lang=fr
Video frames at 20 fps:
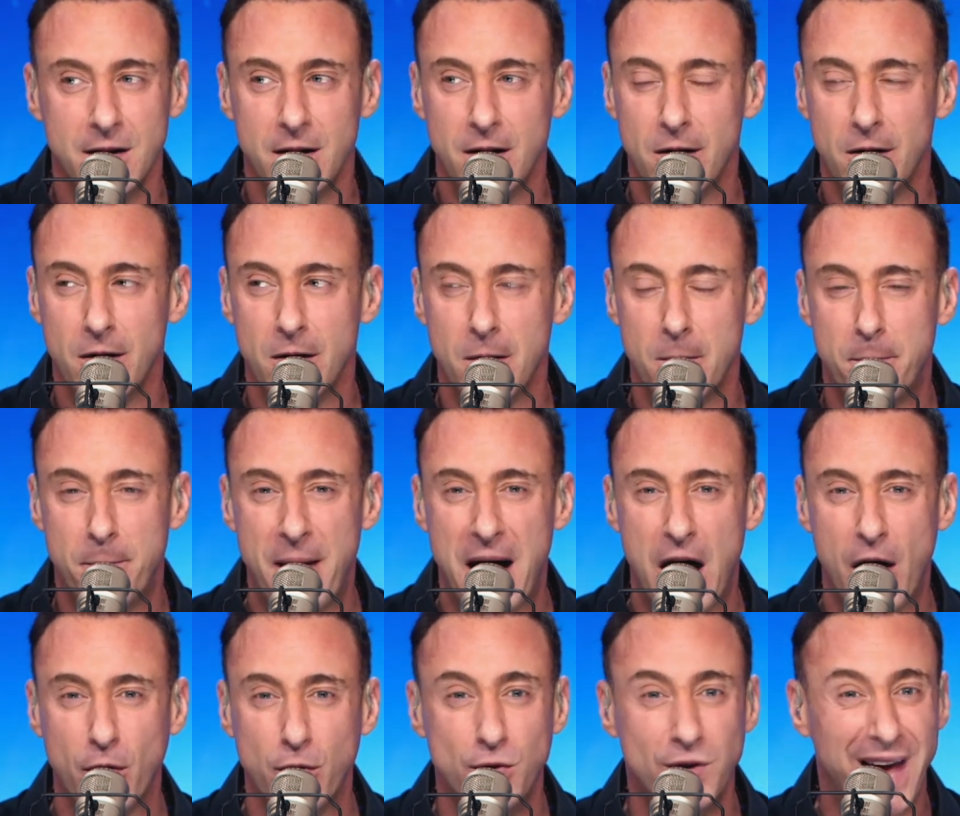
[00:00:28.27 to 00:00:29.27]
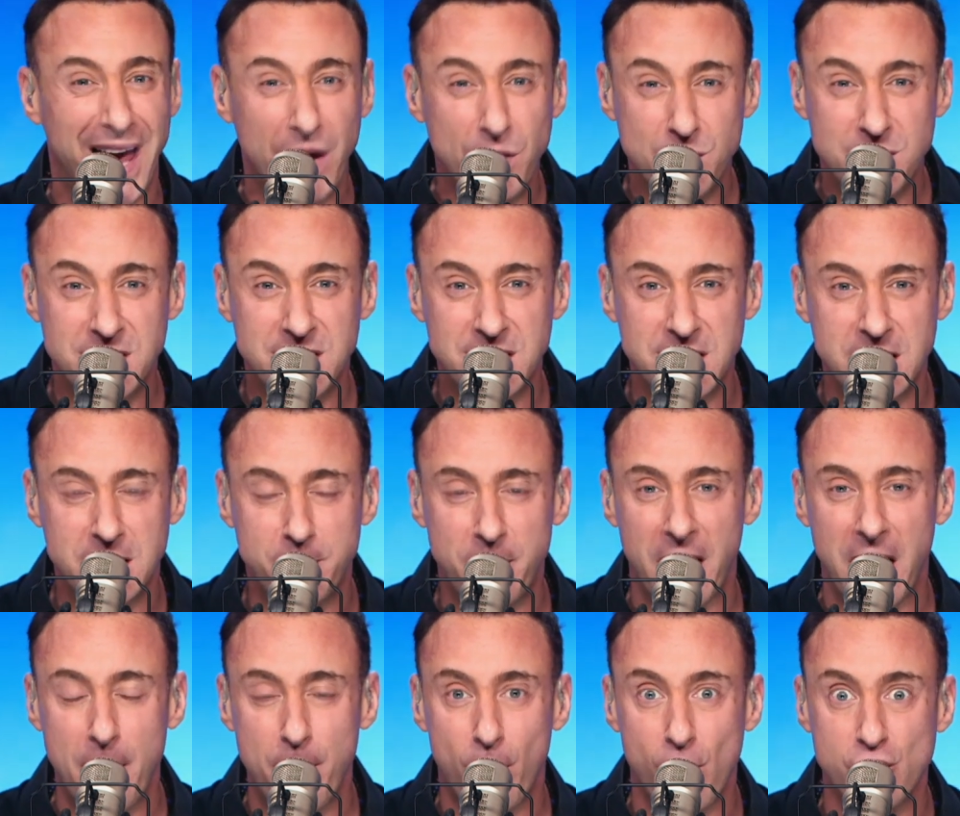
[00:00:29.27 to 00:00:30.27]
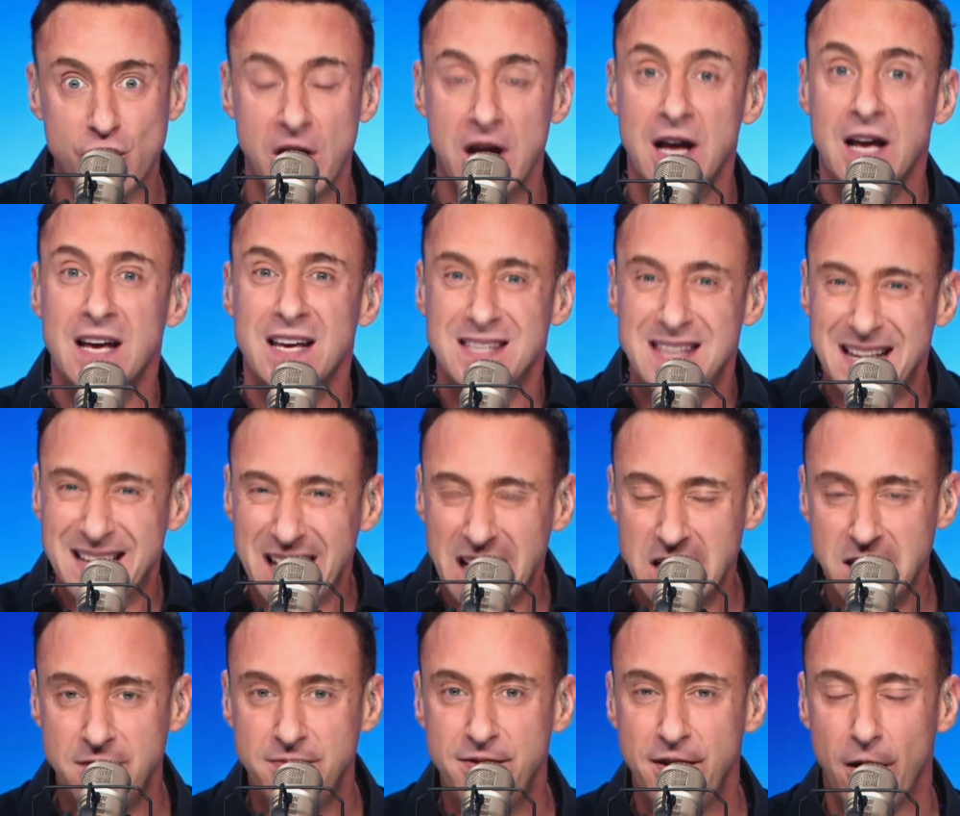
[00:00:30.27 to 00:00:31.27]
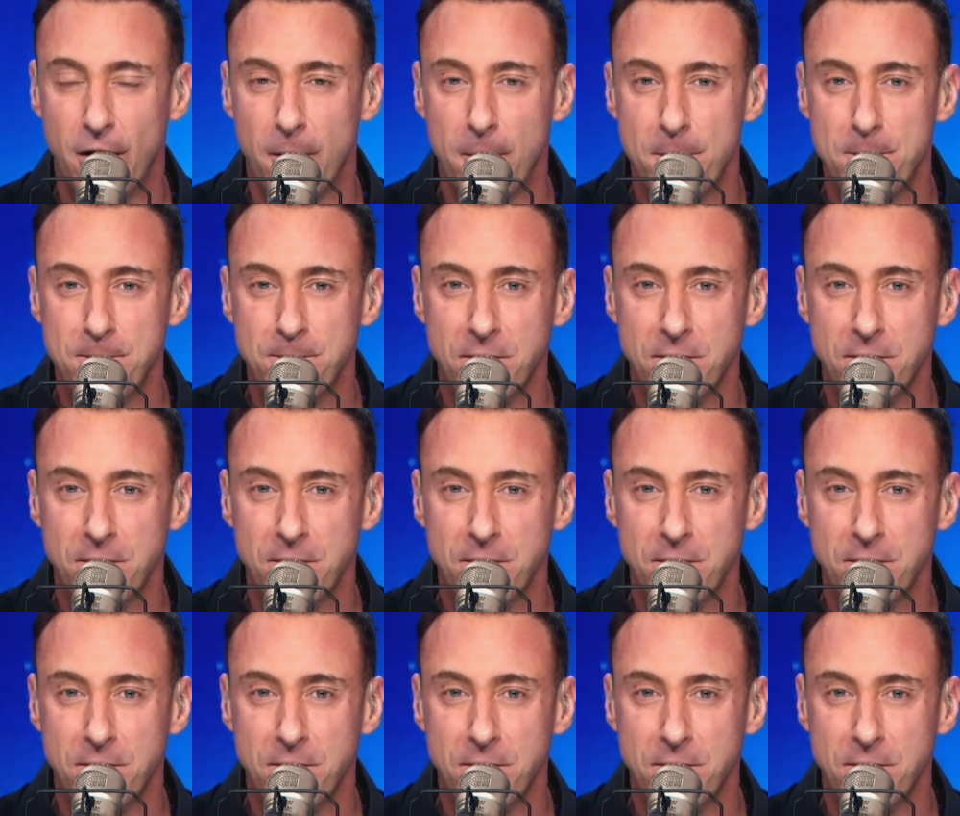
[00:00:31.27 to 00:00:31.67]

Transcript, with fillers: euh, par une réussite, par un projet. C'est très différent.